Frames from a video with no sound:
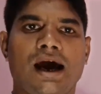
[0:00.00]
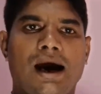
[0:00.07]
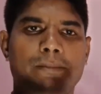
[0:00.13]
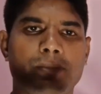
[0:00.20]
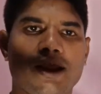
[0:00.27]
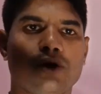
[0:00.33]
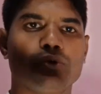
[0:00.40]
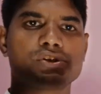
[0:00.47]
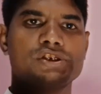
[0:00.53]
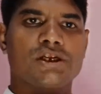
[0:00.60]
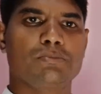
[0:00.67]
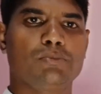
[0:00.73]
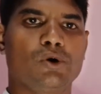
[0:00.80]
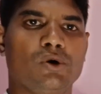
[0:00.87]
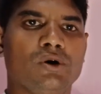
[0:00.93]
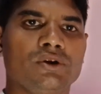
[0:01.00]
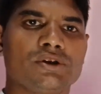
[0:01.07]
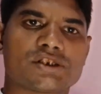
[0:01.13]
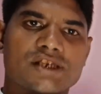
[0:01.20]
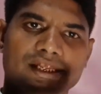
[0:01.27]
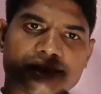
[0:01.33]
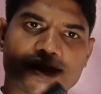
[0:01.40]
আমরা এখন শিখব
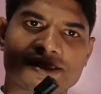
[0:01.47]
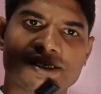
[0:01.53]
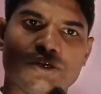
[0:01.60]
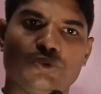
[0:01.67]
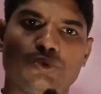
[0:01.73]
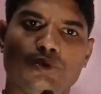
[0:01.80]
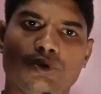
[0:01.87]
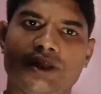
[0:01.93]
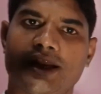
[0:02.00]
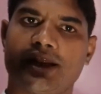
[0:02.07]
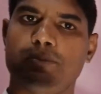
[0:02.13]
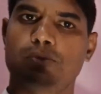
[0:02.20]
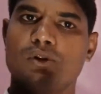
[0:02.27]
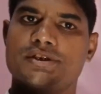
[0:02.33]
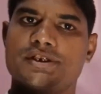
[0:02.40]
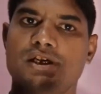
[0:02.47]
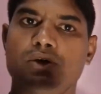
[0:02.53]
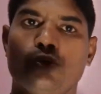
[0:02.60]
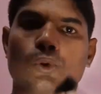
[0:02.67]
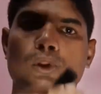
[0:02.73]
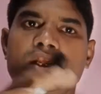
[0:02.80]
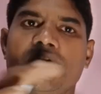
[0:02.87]
সাতাশির দুই দ্বারায় বলছে
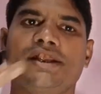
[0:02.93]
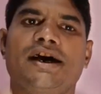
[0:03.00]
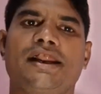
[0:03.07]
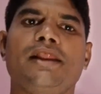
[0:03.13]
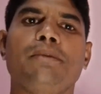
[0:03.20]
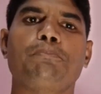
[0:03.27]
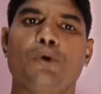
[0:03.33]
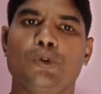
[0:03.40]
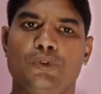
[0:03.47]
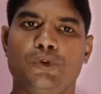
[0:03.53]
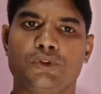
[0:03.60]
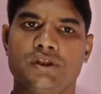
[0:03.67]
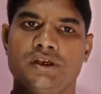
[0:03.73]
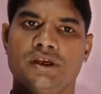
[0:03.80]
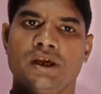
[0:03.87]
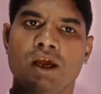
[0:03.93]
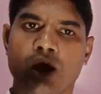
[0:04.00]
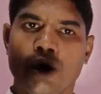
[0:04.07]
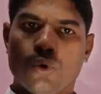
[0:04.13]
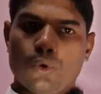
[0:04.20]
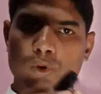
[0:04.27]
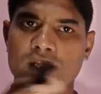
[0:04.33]
হুলিয়াজারির পদ্ধতি
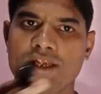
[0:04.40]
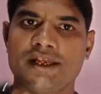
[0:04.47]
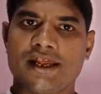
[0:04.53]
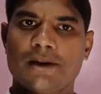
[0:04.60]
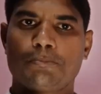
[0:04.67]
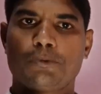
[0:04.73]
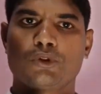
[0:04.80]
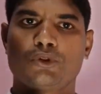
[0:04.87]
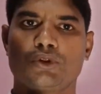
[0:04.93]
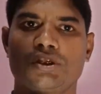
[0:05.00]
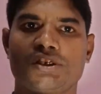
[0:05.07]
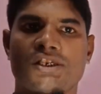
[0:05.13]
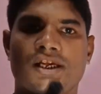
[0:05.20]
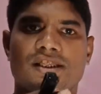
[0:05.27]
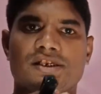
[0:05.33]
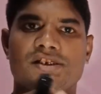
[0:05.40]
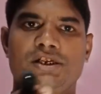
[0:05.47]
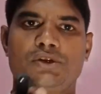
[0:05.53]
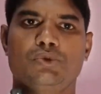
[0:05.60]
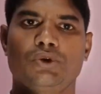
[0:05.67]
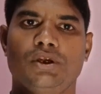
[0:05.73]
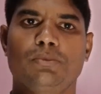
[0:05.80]
হুলিয়াজারির পদ্ধতি
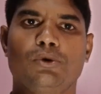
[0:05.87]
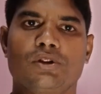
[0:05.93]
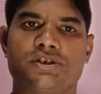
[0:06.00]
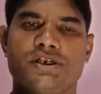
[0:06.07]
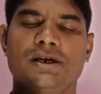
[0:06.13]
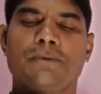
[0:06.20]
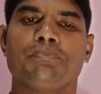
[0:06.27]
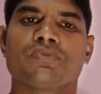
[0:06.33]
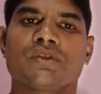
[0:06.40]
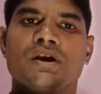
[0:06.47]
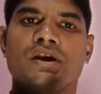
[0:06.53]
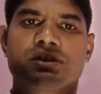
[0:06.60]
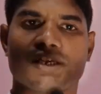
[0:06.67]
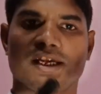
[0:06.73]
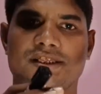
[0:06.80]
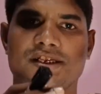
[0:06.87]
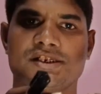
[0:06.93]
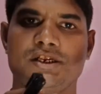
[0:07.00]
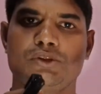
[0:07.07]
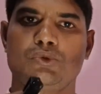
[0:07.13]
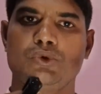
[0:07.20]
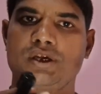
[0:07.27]
সাতাশির দুইয়ে বলছে
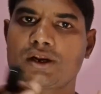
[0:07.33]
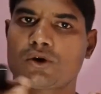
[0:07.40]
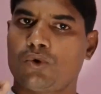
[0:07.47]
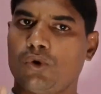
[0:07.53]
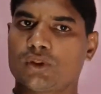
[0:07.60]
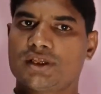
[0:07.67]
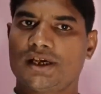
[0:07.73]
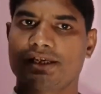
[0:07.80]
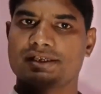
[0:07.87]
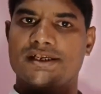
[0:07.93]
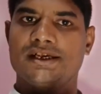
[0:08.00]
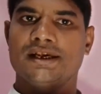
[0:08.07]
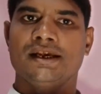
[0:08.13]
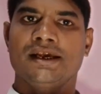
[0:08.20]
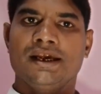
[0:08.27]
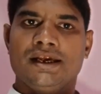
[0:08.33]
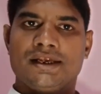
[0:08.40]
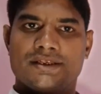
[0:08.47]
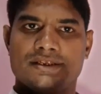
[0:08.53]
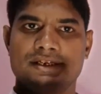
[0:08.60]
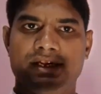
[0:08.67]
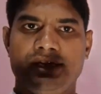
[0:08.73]
সাতাশির দুইয়ের কতে আছে
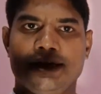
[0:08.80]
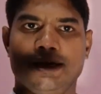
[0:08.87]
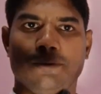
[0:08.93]
যে